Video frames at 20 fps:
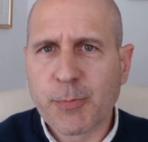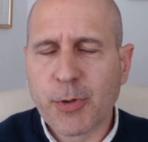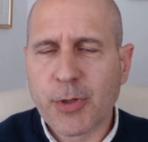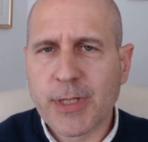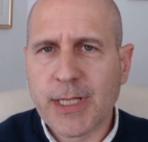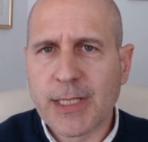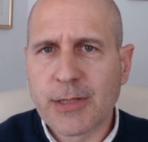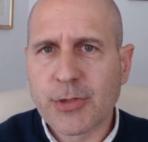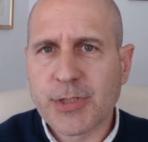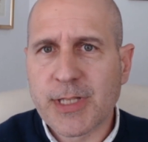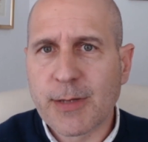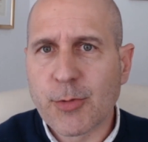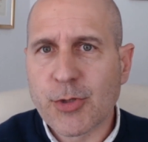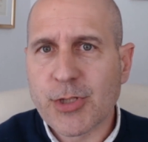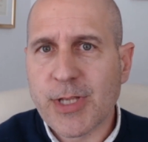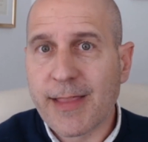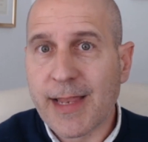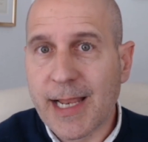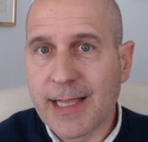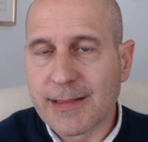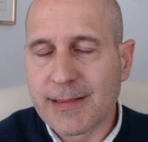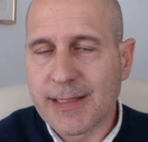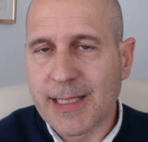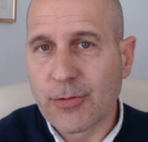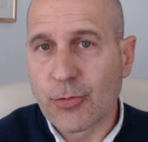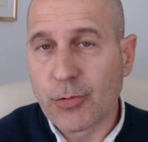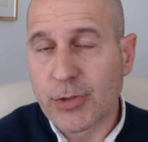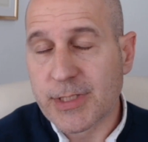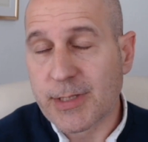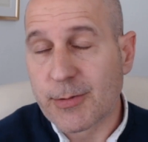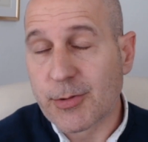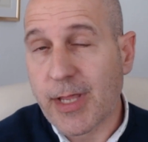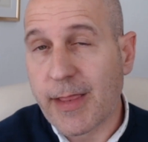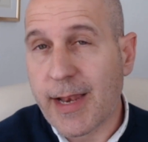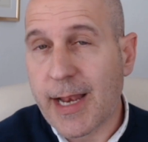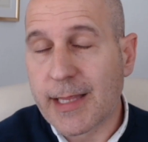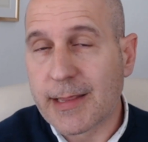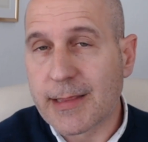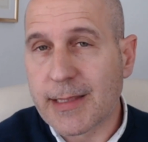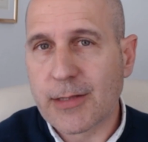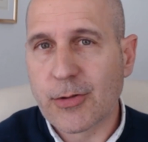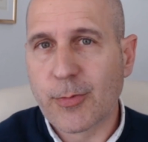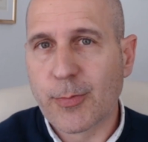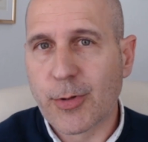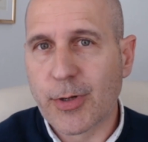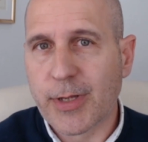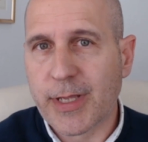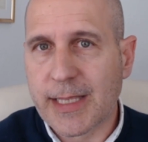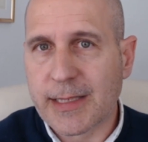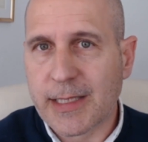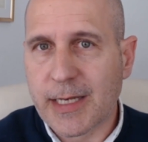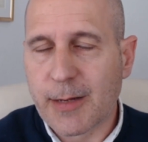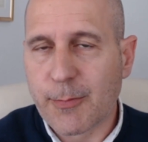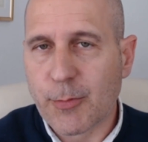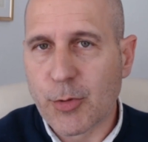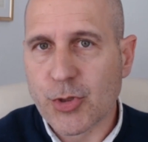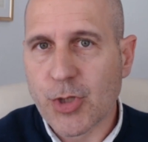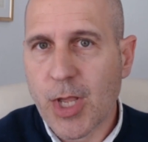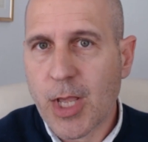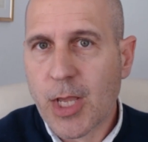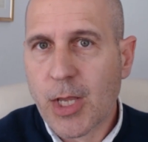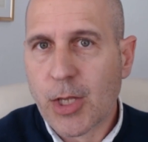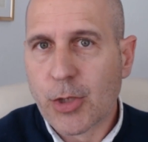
por tanto estamos adelantando, estamos adelantando porque ya tenemos